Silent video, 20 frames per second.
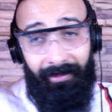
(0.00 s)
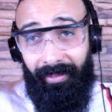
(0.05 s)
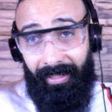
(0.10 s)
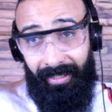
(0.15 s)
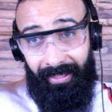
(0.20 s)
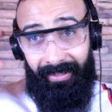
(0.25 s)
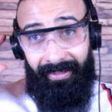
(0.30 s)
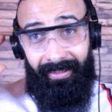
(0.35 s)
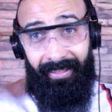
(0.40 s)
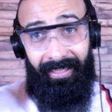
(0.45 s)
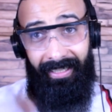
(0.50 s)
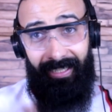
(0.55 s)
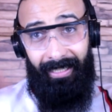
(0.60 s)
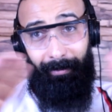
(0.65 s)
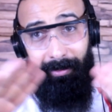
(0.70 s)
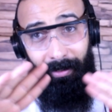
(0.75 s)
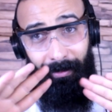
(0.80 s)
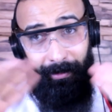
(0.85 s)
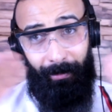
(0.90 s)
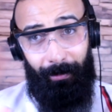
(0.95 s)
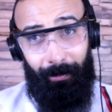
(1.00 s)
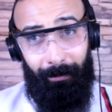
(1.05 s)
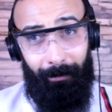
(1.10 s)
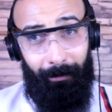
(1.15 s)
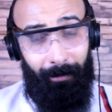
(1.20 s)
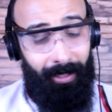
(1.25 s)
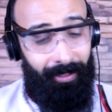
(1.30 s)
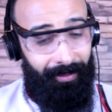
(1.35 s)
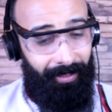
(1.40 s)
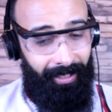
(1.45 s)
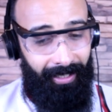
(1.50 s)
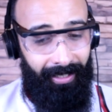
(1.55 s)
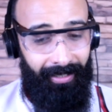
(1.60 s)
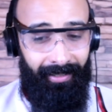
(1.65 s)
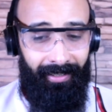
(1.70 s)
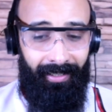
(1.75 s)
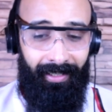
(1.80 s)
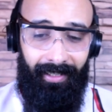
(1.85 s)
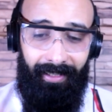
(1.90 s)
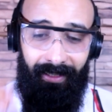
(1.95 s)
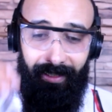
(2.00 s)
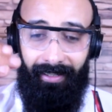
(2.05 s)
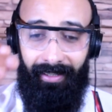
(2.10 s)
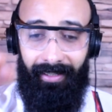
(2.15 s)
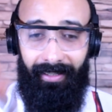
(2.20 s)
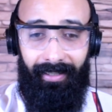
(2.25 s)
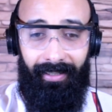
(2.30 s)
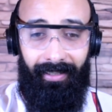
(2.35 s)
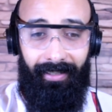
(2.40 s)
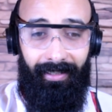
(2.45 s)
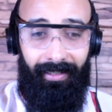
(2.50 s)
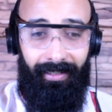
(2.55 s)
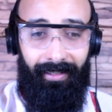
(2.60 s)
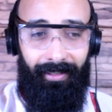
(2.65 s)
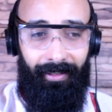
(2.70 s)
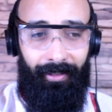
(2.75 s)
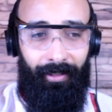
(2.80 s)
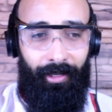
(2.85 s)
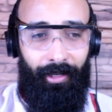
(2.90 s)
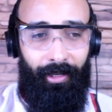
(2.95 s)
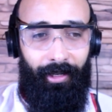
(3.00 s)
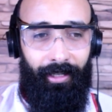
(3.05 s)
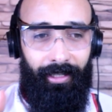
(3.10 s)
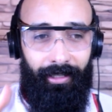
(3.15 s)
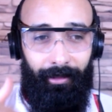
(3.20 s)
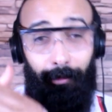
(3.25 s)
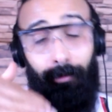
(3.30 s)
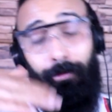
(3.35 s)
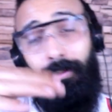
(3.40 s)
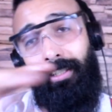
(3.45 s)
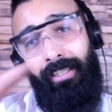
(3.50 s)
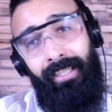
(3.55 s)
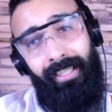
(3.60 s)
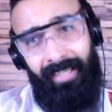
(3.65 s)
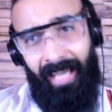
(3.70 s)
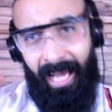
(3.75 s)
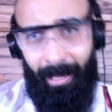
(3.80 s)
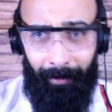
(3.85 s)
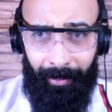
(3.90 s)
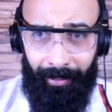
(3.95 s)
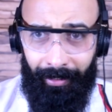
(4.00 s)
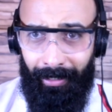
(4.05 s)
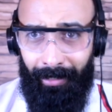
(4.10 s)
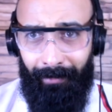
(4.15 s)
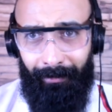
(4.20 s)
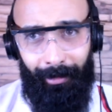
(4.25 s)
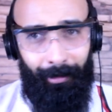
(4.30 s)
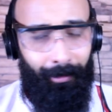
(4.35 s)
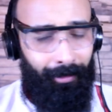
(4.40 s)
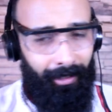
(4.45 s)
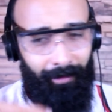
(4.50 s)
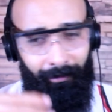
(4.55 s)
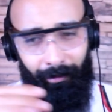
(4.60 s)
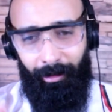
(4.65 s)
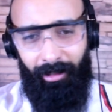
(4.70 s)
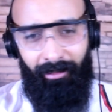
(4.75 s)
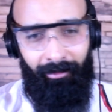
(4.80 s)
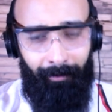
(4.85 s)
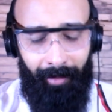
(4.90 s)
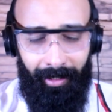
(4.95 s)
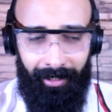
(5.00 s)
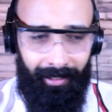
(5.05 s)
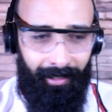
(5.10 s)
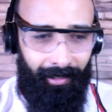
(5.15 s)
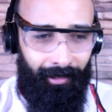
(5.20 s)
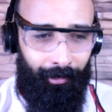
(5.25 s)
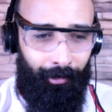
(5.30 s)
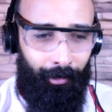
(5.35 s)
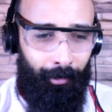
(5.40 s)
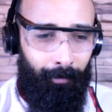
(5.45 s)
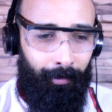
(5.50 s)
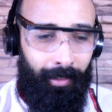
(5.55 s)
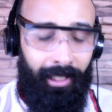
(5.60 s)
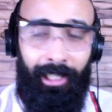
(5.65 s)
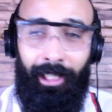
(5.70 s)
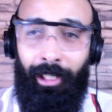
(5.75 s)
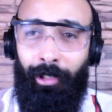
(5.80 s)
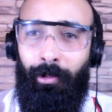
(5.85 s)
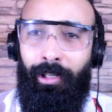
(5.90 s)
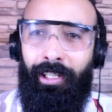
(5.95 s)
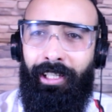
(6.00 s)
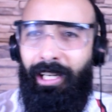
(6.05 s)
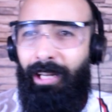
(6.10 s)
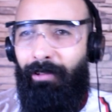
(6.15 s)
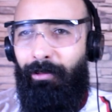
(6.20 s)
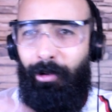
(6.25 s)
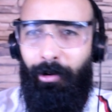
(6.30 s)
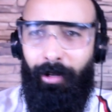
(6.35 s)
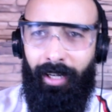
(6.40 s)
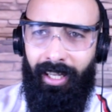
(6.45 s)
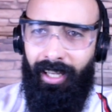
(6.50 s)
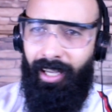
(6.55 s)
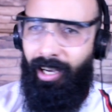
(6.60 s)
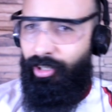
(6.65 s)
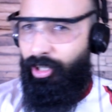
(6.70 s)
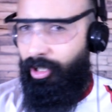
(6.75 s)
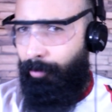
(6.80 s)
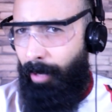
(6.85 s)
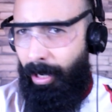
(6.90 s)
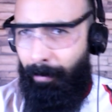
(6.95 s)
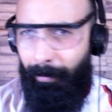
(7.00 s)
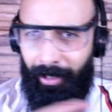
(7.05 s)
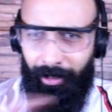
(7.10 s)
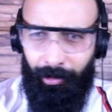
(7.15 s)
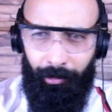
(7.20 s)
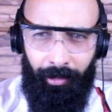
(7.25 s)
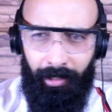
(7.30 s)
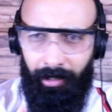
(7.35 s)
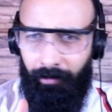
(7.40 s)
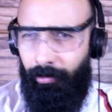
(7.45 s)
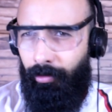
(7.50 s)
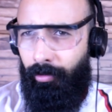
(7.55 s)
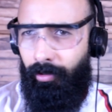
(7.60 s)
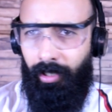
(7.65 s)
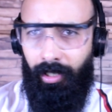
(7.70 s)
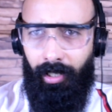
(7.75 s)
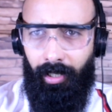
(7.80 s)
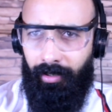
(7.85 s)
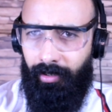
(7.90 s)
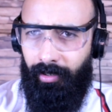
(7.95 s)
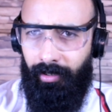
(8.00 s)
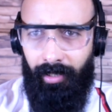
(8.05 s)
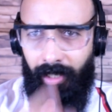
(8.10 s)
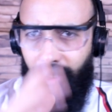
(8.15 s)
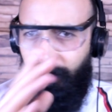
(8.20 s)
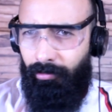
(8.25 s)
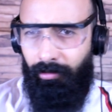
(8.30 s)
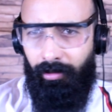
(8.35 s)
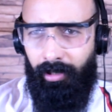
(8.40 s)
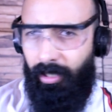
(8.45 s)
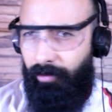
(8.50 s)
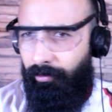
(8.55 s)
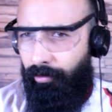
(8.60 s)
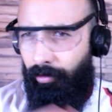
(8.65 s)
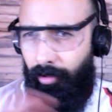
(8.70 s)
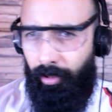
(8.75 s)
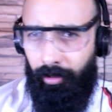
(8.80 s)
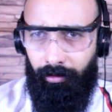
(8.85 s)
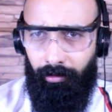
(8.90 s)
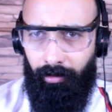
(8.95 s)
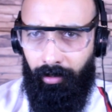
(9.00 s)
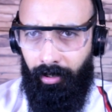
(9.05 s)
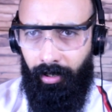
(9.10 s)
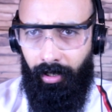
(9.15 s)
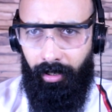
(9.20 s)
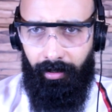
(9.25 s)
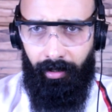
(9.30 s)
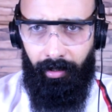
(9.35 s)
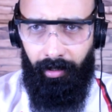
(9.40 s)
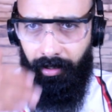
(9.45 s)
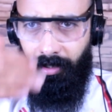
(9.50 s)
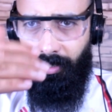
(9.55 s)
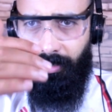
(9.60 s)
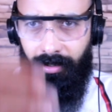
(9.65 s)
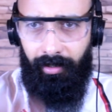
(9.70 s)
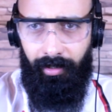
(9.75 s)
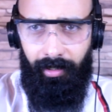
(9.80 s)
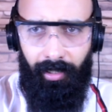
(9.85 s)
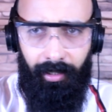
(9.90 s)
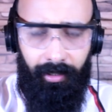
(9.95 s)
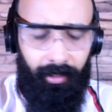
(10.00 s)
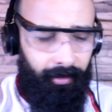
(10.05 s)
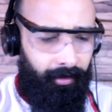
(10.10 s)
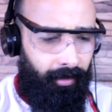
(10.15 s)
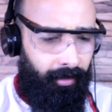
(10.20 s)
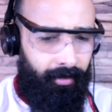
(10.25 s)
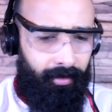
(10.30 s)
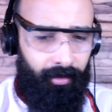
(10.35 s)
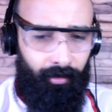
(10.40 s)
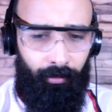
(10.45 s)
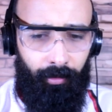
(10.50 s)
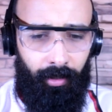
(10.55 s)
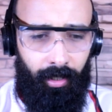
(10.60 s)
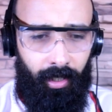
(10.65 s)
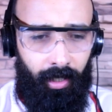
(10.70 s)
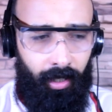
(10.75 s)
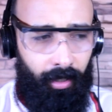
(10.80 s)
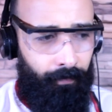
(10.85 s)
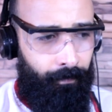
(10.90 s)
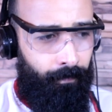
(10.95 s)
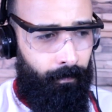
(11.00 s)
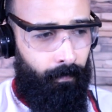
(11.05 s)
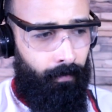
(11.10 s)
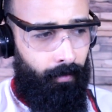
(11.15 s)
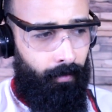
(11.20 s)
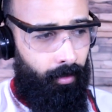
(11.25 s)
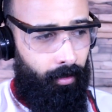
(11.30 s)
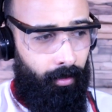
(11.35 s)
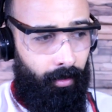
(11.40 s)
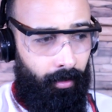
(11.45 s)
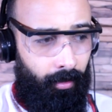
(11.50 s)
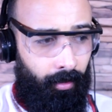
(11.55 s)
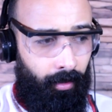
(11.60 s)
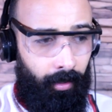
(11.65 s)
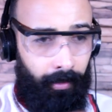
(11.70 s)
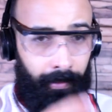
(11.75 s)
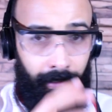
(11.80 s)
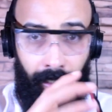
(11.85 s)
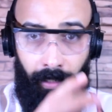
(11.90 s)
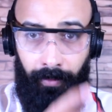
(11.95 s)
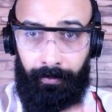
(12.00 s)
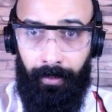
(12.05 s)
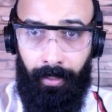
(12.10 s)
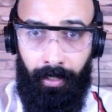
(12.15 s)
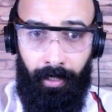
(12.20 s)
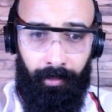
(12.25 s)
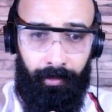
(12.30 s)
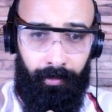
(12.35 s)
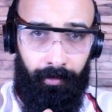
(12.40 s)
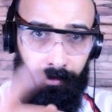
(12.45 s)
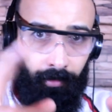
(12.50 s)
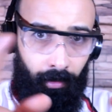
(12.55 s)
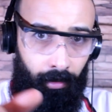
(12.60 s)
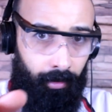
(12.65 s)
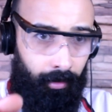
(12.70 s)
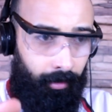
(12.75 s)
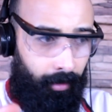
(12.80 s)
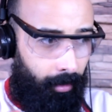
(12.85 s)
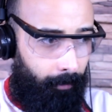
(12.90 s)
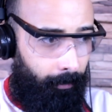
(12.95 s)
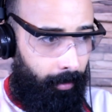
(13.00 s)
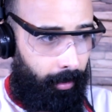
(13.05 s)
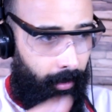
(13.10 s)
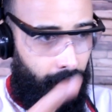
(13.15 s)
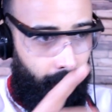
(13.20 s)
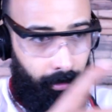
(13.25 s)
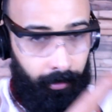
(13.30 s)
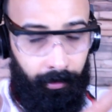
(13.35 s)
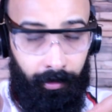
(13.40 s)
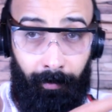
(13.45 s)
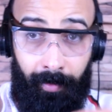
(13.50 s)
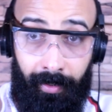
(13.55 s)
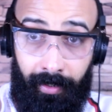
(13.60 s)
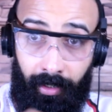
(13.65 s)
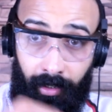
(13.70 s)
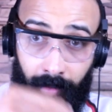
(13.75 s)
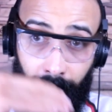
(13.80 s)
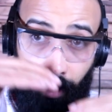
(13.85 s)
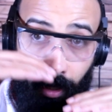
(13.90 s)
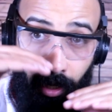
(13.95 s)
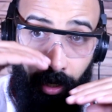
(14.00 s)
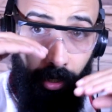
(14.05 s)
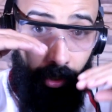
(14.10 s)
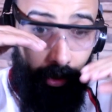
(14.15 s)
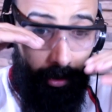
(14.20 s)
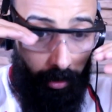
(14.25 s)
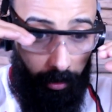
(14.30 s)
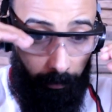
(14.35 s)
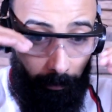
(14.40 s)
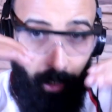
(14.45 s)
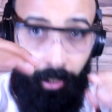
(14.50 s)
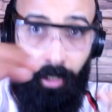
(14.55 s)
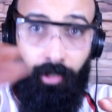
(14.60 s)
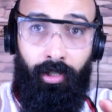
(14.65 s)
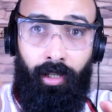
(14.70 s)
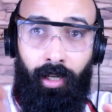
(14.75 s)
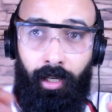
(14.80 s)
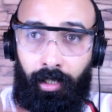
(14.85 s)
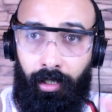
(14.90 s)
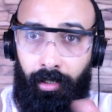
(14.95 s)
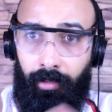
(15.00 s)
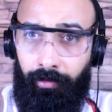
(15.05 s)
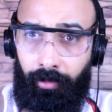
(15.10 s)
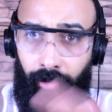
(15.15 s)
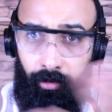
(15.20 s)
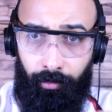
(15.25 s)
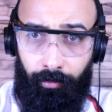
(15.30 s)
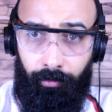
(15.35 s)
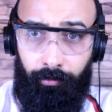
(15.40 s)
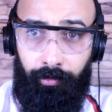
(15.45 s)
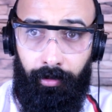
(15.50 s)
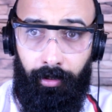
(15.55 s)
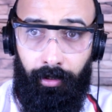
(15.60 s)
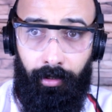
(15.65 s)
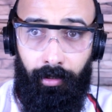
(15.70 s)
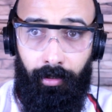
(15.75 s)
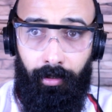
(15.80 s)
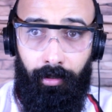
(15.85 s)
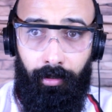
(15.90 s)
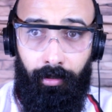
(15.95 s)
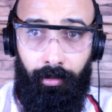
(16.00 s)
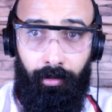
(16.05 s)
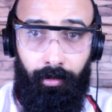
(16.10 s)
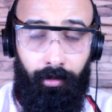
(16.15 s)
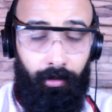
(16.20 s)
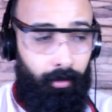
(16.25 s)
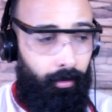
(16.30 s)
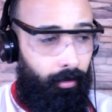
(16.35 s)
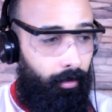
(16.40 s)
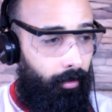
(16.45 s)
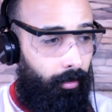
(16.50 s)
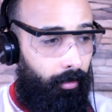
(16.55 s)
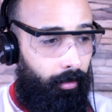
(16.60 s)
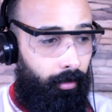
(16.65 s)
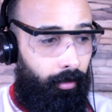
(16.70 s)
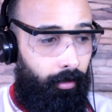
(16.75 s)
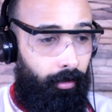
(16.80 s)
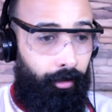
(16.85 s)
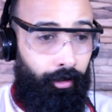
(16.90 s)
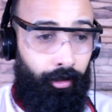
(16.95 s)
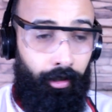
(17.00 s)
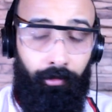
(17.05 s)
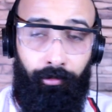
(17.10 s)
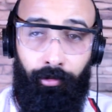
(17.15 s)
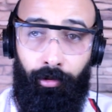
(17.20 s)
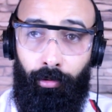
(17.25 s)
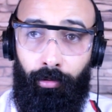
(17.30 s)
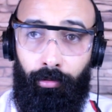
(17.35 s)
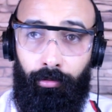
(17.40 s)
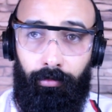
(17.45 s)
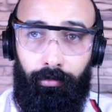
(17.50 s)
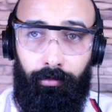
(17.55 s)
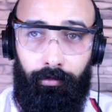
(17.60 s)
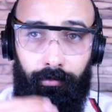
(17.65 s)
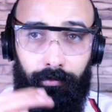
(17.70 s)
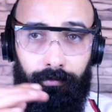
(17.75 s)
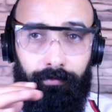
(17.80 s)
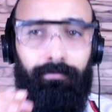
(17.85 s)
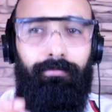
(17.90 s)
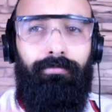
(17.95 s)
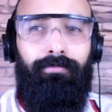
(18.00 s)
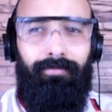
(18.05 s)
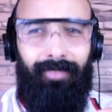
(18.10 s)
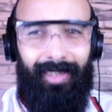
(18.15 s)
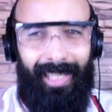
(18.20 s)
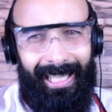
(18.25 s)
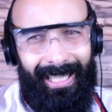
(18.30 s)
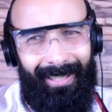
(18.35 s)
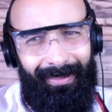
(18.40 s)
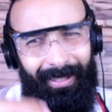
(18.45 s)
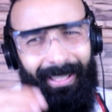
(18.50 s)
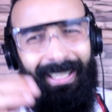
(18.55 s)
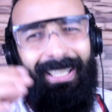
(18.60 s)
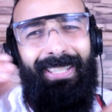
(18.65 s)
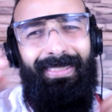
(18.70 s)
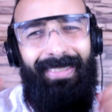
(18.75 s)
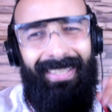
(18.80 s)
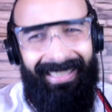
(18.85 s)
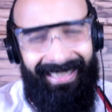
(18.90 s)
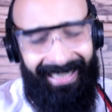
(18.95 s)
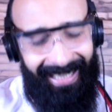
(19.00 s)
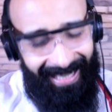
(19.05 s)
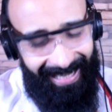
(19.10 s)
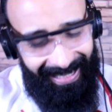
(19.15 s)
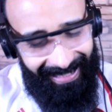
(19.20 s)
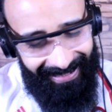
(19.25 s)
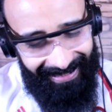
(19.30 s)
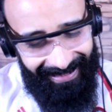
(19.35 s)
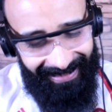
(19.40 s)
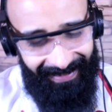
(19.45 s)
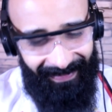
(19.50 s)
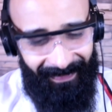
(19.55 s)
فعل الدراري باش نكونوا واضحين آه وكاينين صحاب الريفيو الريفيو كيف ما قلت لكم كاين كيقول لك ريفيو رياكشن ما عمر تكون ريفيو رياكشن يا تكون ريفيو يا تكون رياكشن الرياكشن هي لا تقدر تصورها آه تلاح تراك تحل الكاميرا تمزك معها مع العشرة اللي كيتفرجوا فيك آه، الريفيو كتفرج في التراك